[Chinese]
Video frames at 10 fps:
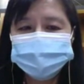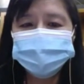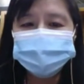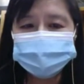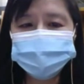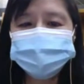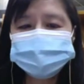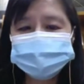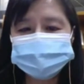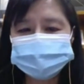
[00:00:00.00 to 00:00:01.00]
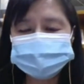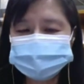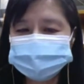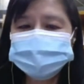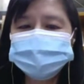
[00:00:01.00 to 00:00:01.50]
我获得了
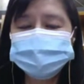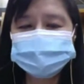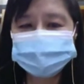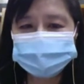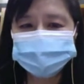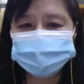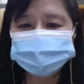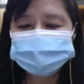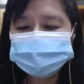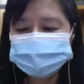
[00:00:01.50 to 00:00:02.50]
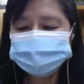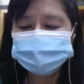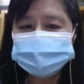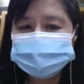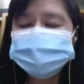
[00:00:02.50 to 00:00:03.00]
知识的给予，但是
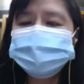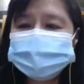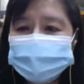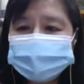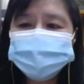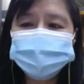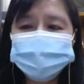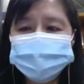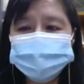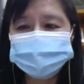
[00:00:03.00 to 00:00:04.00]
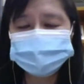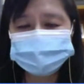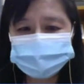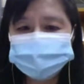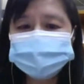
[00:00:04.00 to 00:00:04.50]
我相信大英博物馆也
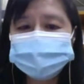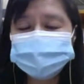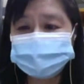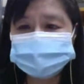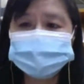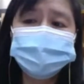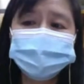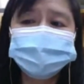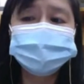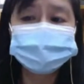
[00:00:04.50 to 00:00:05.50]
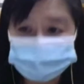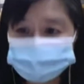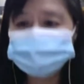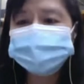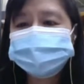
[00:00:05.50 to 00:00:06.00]
收到了我参观的资
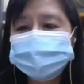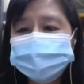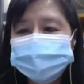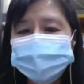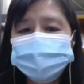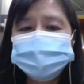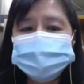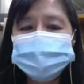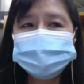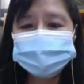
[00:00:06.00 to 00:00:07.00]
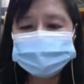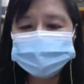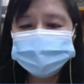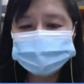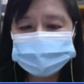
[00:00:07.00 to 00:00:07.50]
讯。哦，你想想看，他
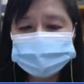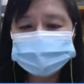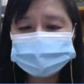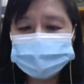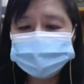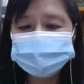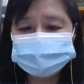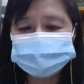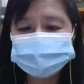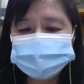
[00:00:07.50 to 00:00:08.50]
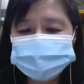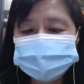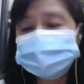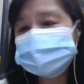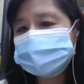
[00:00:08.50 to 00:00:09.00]
如果一年到访的人数
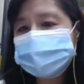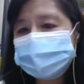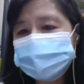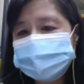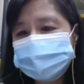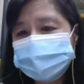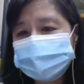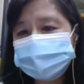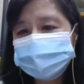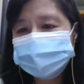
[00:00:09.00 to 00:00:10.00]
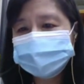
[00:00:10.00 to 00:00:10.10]
是七百万的话，